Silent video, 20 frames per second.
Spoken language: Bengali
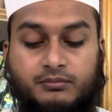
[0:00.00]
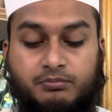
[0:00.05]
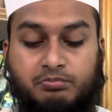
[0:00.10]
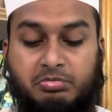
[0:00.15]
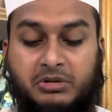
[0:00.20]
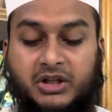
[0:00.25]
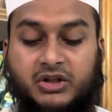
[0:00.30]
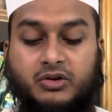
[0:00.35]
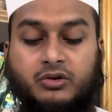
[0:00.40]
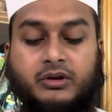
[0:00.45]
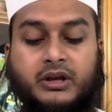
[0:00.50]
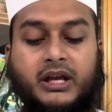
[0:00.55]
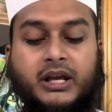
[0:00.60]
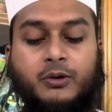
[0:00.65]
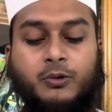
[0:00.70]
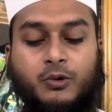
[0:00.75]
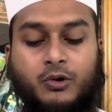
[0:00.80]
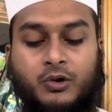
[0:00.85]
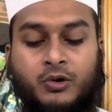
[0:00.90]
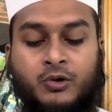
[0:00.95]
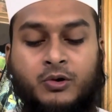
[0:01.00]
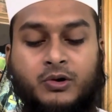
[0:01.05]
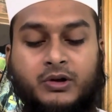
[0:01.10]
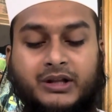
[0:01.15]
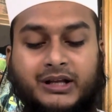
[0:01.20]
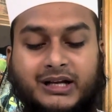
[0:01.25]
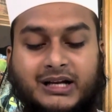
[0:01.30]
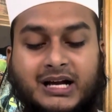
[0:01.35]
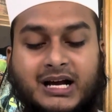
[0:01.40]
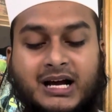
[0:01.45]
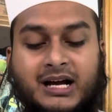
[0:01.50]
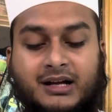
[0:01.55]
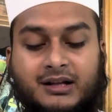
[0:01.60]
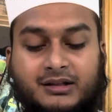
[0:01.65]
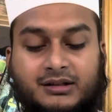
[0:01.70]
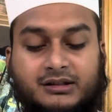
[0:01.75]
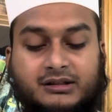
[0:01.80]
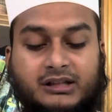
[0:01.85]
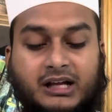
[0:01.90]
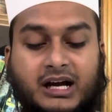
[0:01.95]
মৃতকে উলঙ্গ দেখা
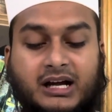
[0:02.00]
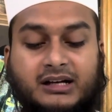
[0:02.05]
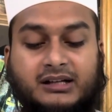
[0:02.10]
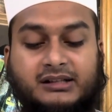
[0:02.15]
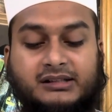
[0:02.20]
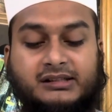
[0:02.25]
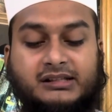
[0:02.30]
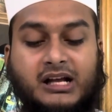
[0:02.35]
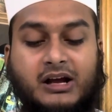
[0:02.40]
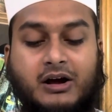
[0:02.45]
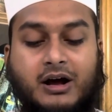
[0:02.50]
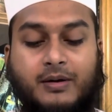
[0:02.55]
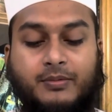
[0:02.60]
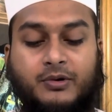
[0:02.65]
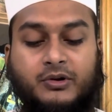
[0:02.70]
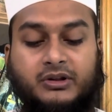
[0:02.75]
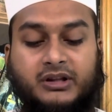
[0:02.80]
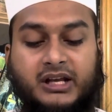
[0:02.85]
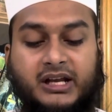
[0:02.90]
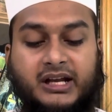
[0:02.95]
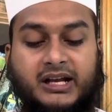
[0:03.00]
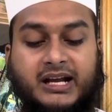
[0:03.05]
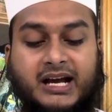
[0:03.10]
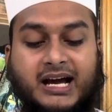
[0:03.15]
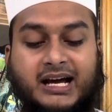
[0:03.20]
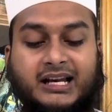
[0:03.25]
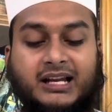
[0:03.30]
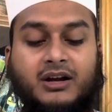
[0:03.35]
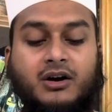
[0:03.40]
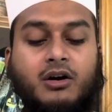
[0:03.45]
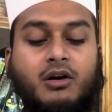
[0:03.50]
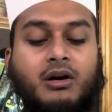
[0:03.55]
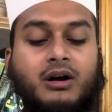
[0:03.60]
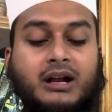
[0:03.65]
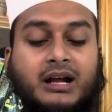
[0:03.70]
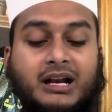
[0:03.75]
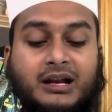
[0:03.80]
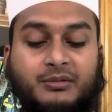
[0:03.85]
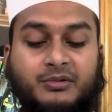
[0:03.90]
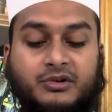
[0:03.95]
তার সাব হতে খালি হওয়ার
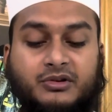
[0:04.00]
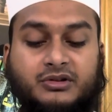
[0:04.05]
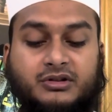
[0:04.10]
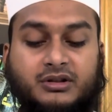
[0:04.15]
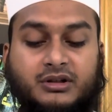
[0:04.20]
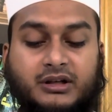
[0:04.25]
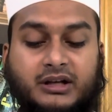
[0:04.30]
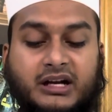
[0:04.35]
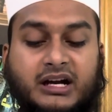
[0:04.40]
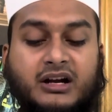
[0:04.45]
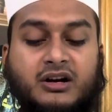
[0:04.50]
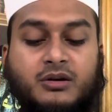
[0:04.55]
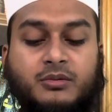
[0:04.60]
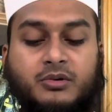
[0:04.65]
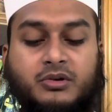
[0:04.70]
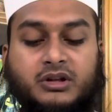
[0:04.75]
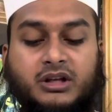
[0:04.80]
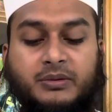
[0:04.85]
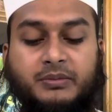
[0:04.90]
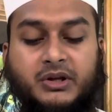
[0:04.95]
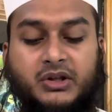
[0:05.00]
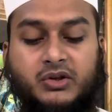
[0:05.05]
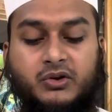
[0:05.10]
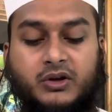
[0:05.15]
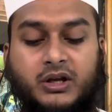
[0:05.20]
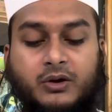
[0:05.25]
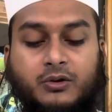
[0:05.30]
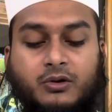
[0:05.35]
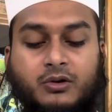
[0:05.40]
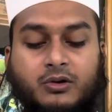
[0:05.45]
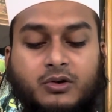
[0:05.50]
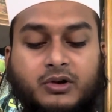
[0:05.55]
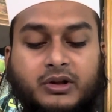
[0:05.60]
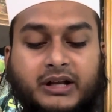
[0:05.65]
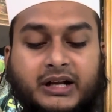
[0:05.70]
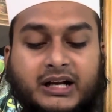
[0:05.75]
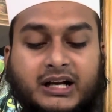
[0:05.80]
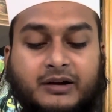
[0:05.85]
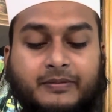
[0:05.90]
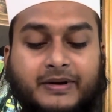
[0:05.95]
আলামত কারোর মতে মৃতকে উলঙ্গ
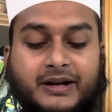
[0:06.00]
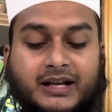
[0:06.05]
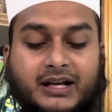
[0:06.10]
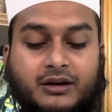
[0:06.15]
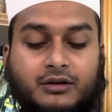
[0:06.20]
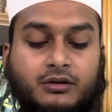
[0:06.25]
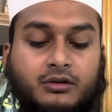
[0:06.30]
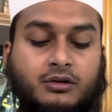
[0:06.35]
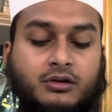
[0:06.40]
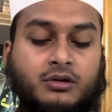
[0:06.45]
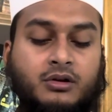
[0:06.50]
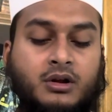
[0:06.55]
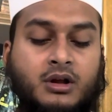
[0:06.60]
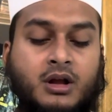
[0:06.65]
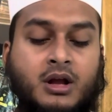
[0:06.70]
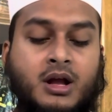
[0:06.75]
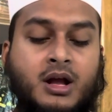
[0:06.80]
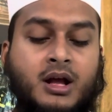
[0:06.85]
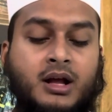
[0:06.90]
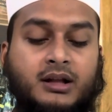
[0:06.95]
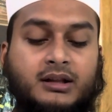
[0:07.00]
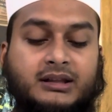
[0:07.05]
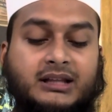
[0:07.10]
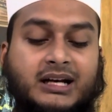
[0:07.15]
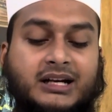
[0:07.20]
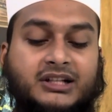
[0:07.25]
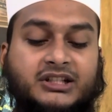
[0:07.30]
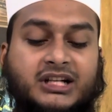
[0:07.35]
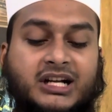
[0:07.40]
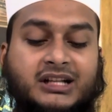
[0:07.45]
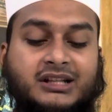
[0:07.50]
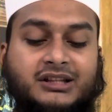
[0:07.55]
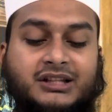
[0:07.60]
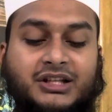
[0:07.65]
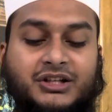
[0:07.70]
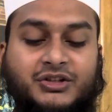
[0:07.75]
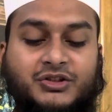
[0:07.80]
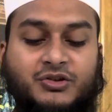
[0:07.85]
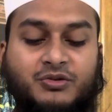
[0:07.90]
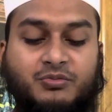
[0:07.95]
দেখার ব্যাখ্যা হলো তার
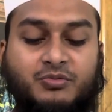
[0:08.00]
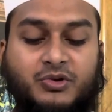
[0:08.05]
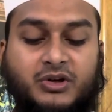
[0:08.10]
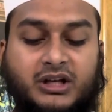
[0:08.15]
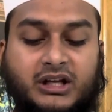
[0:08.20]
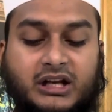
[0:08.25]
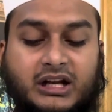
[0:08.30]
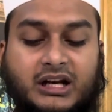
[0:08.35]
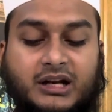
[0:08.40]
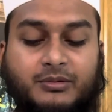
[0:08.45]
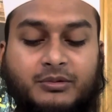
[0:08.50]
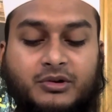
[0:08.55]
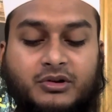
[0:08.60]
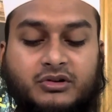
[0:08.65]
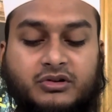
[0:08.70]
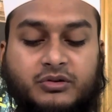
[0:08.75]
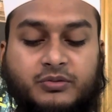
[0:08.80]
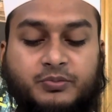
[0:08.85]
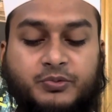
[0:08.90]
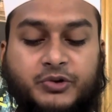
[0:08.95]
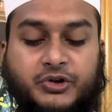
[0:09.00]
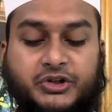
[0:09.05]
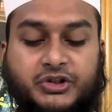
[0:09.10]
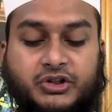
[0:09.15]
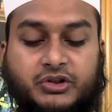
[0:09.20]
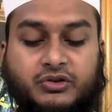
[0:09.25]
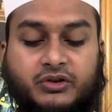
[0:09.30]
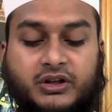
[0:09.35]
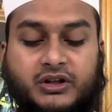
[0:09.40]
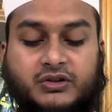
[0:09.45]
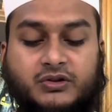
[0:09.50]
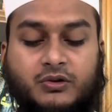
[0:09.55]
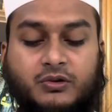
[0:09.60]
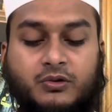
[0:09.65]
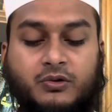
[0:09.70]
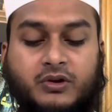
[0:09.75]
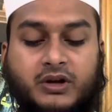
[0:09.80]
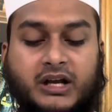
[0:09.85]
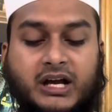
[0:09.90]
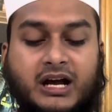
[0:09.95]
শান্তির সম্মুখীন আলামত পরিচিত কিছু
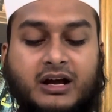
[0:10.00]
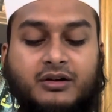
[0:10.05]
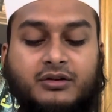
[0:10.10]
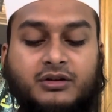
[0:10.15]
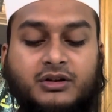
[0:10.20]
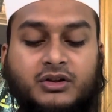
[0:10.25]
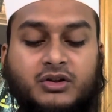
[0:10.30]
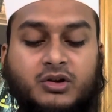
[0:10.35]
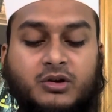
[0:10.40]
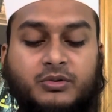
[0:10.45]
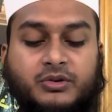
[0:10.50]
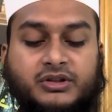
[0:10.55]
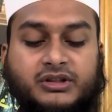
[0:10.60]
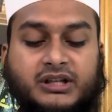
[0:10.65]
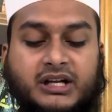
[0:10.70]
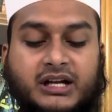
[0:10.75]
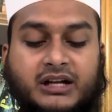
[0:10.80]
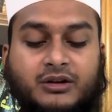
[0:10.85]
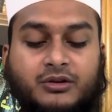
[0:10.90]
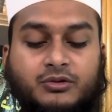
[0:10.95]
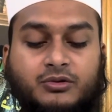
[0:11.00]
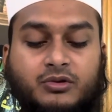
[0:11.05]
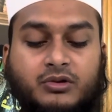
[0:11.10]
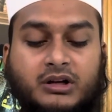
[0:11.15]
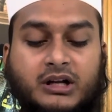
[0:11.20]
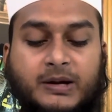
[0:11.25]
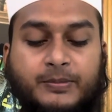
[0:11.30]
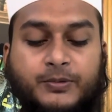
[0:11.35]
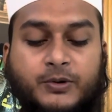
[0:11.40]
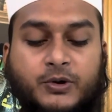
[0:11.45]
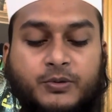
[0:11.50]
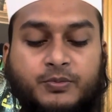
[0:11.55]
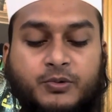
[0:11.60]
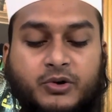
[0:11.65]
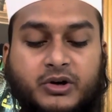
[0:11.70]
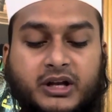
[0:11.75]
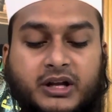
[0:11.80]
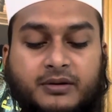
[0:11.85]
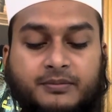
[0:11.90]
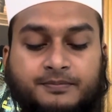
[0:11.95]
লোককে আনন্দিত অবস্থায় নতুন কাপড়
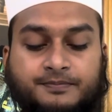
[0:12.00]
পরে